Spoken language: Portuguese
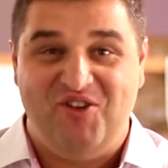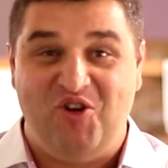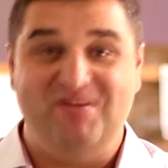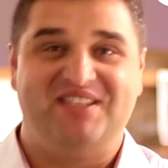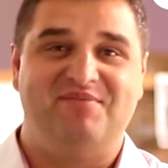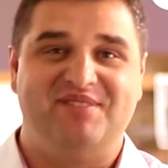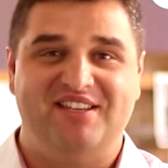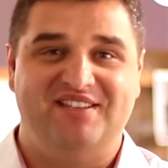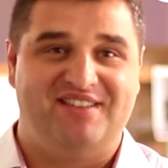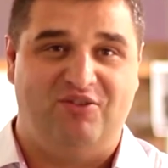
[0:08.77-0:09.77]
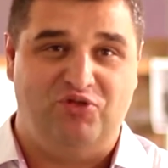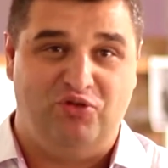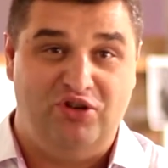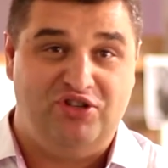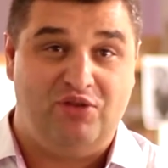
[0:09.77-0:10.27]
Começamos a edição de
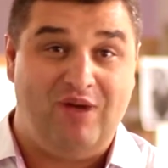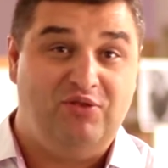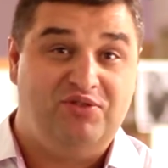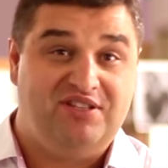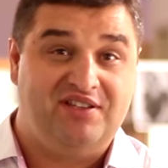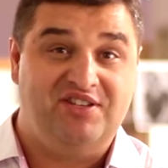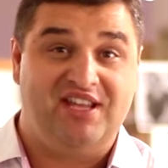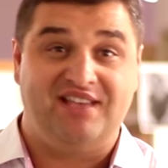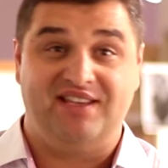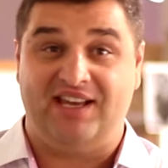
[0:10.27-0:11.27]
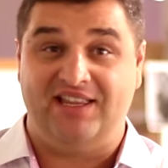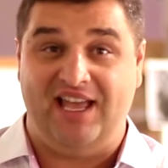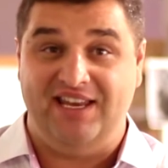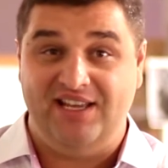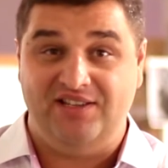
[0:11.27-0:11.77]
hoje com a notícia de que a
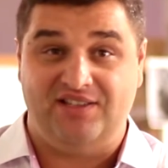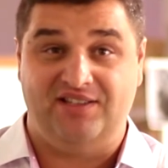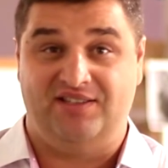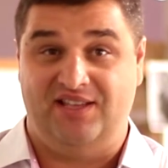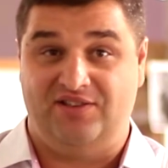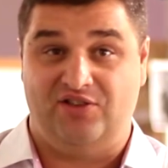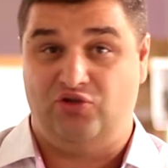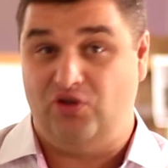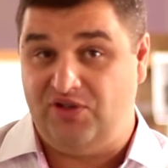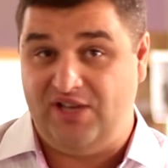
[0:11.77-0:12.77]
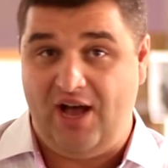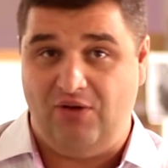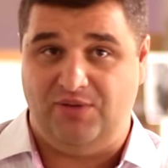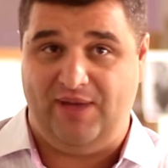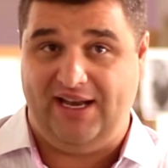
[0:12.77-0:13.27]
Secretaria de Assistência
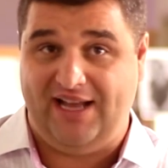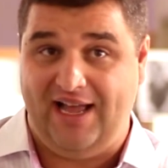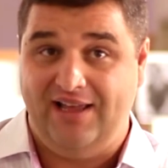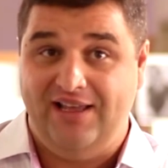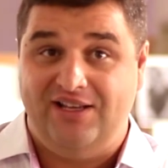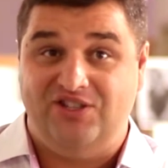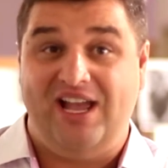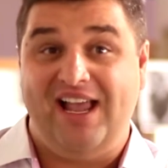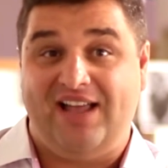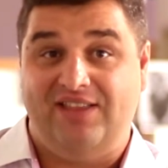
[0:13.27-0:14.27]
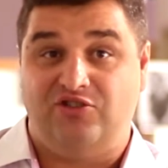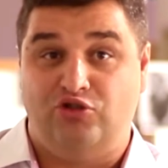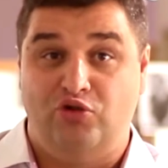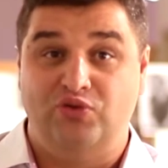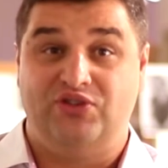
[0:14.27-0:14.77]
Social de Maricá já
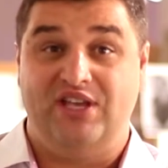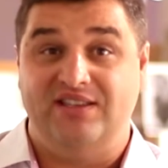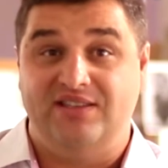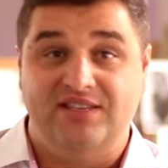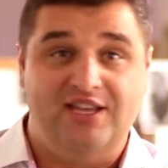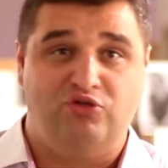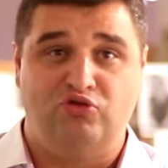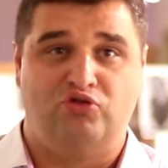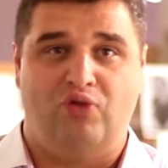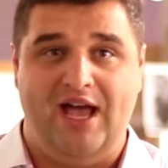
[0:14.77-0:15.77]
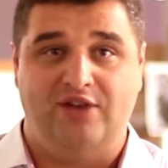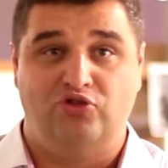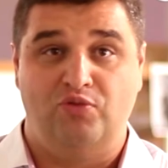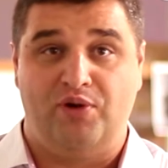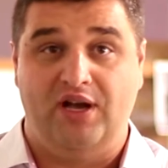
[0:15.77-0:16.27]
recadastrou 600
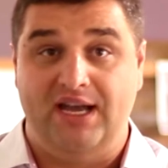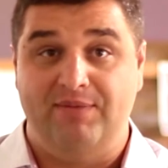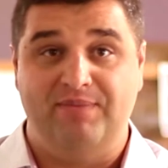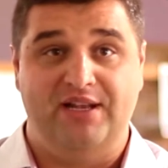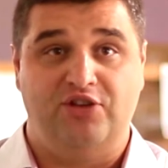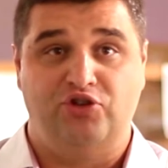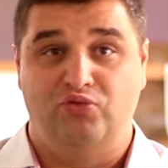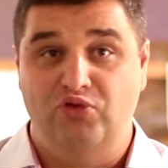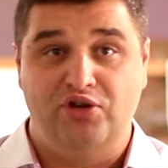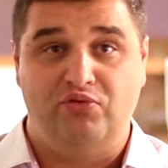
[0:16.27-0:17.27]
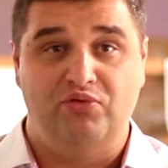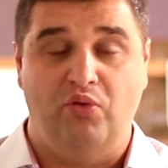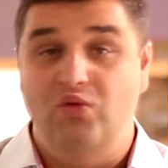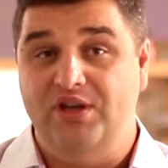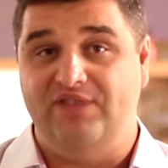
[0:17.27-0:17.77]
usuários do programa Bilhete Único
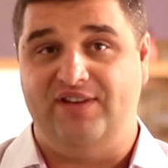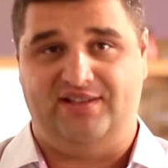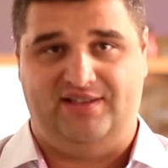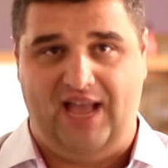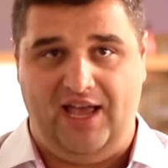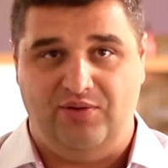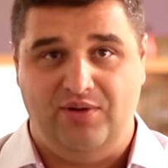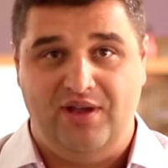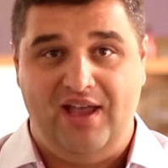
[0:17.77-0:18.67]
Universitário.